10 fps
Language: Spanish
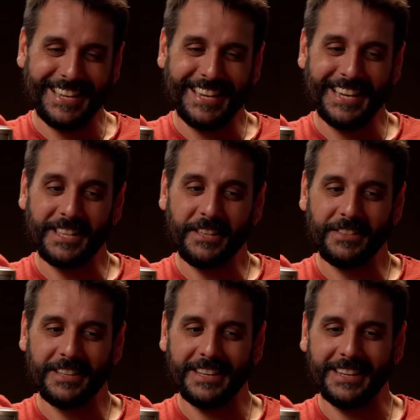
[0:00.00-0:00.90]
y le
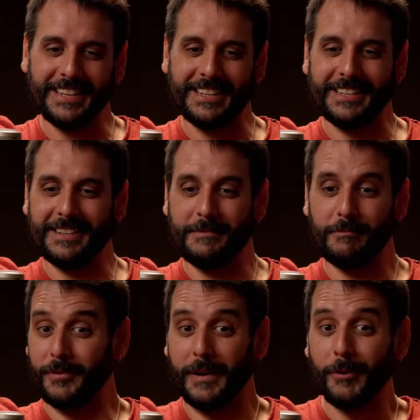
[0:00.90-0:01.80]
dicen,
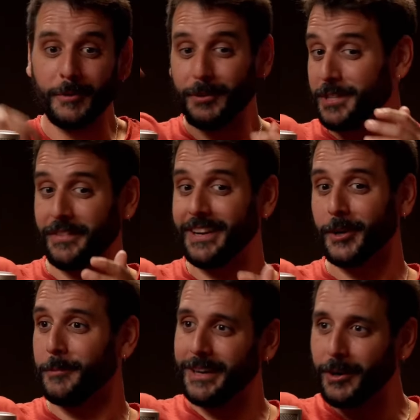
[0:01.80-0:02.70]
por favor, ¿puedes decir
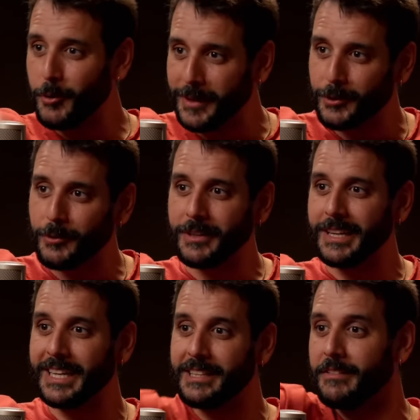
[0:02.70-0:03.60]
algo para la juventud?
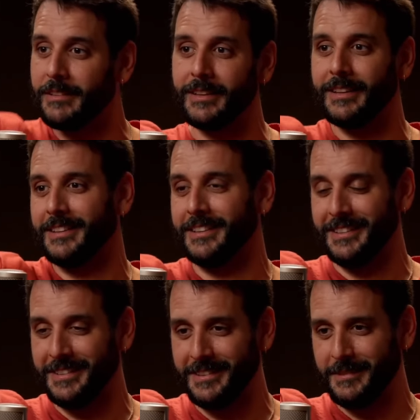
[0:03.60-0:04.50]
Y dice,
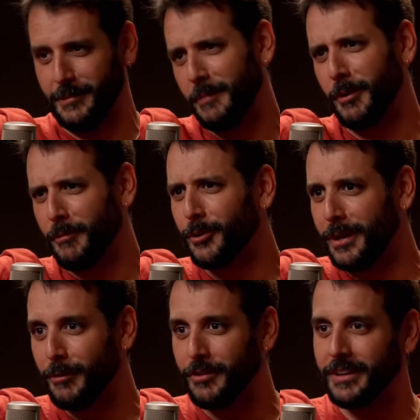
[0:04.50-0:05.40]
voy a poner un poco la
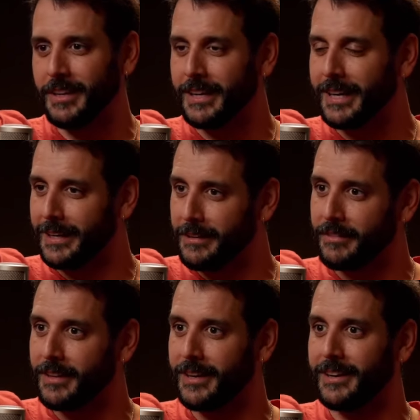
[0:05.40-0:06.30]
voz,
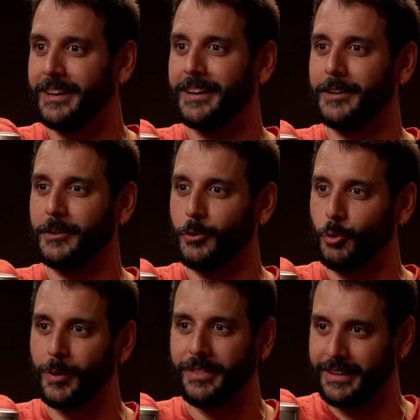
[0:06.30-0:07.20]
Galicia
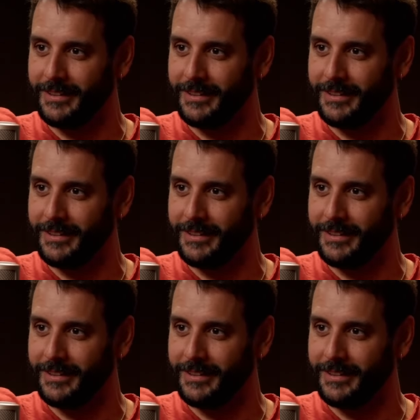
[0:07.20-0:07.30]
rueda.